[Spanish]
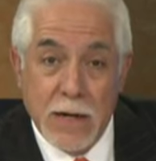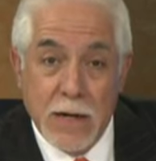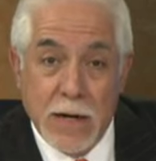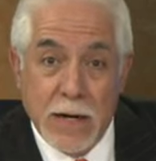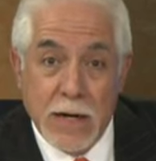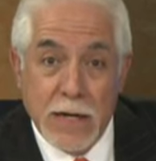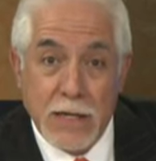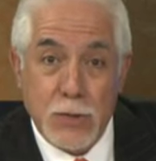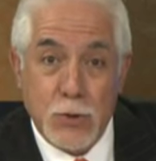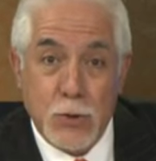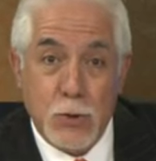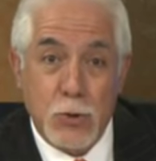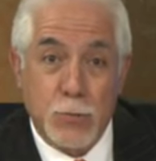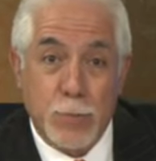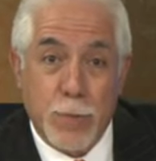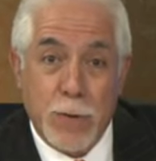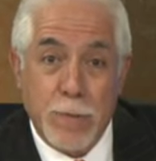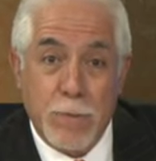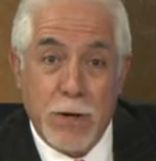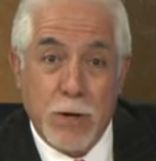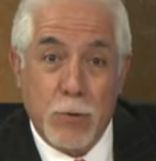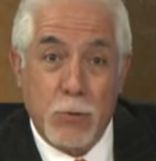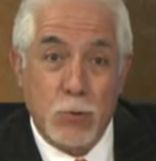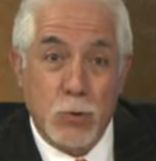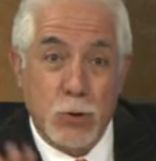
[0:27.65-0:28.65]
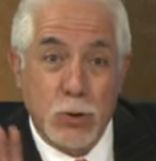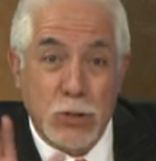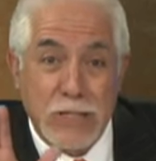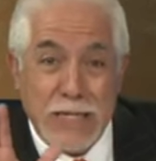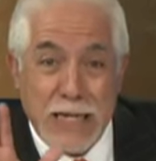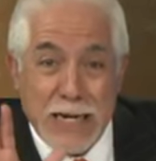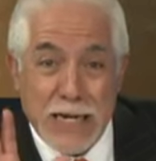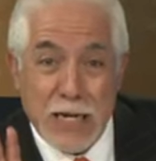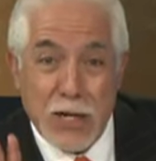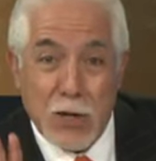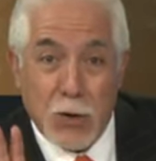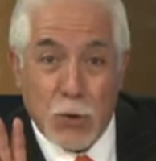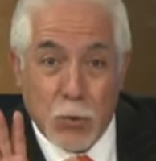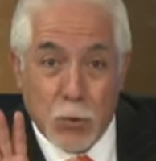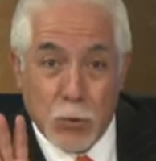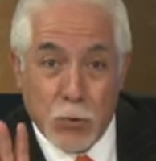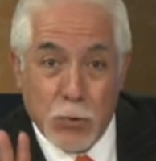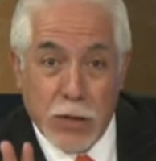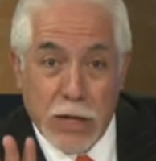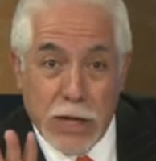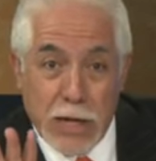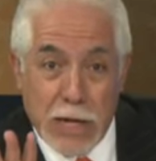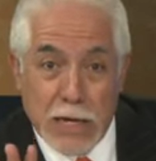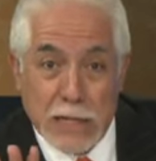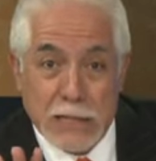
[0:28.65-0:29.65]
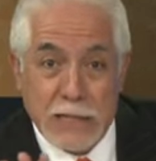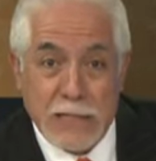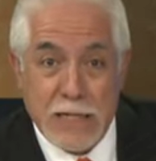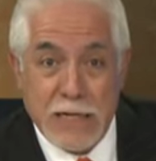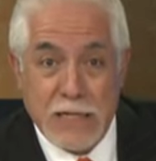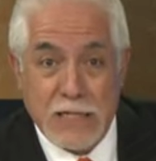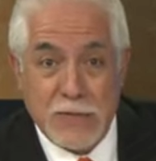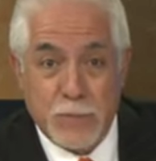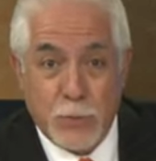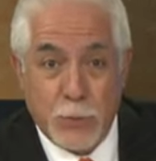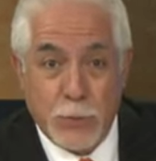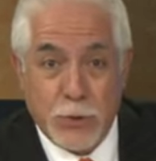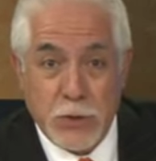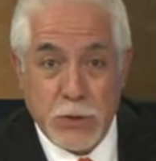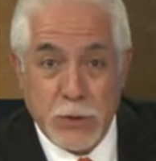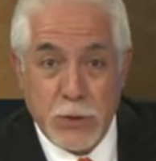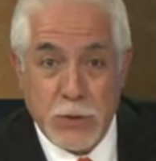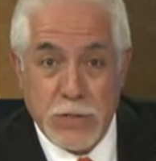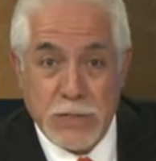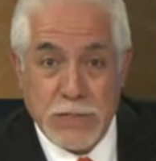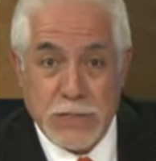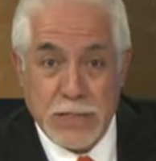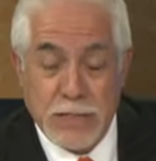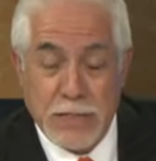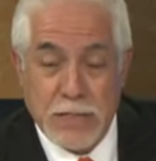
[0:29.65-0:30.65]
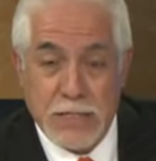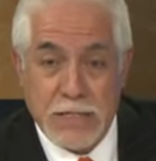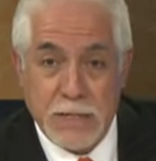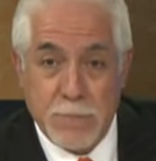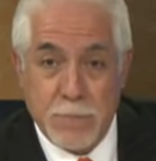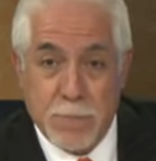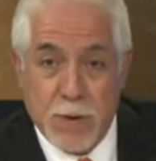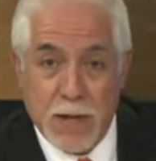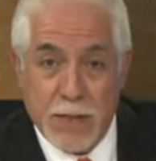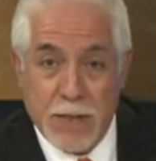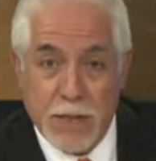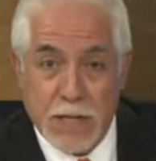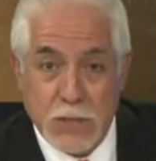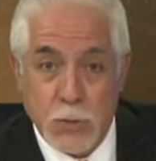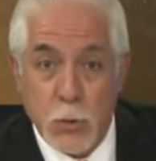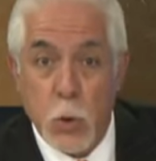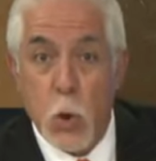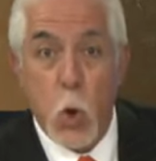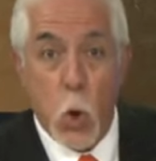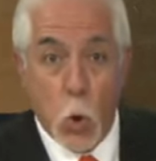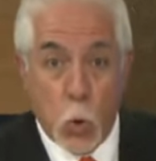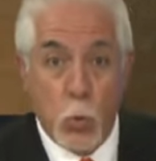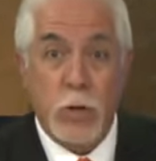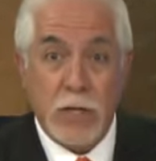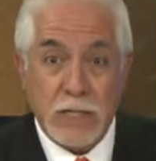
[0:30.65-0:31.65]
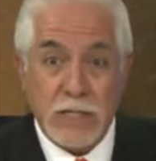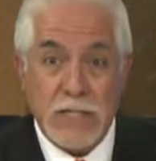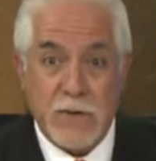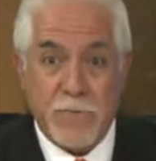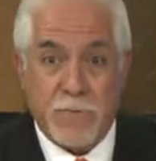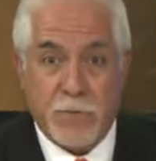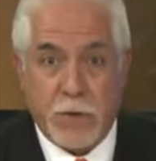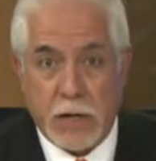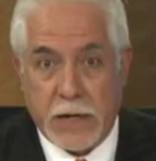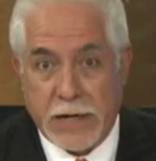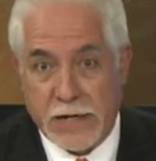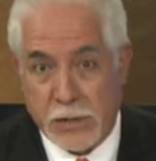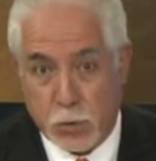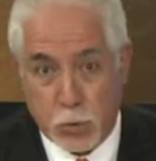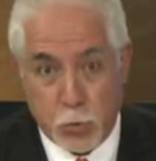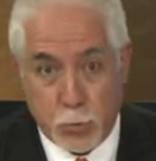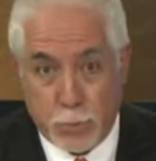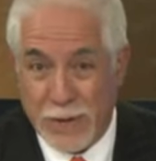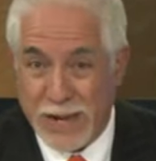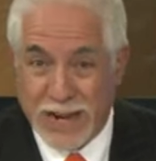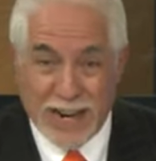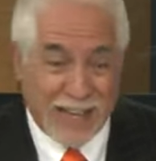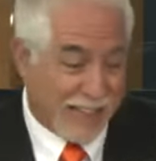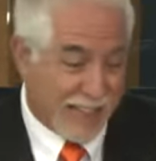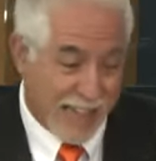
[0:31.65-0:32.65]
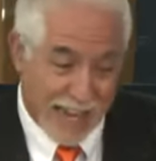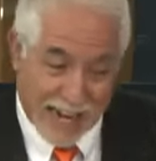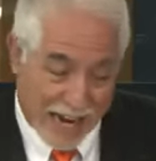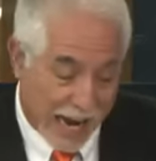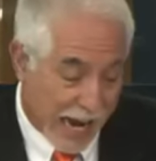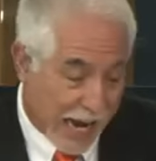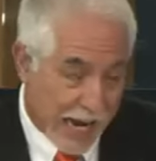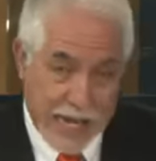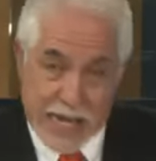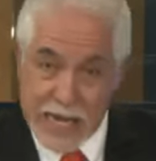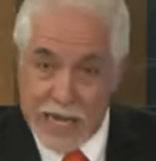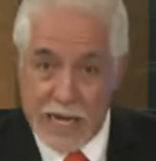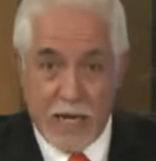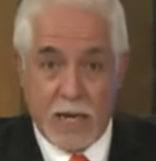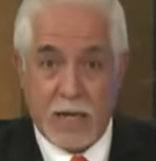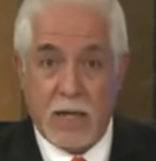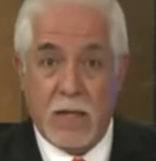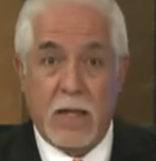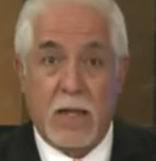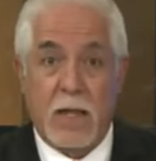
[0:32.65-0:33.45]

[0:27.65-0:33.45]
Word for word: en estos primeros cinco días de las votaciones anticipadas, una cifra que supera de calle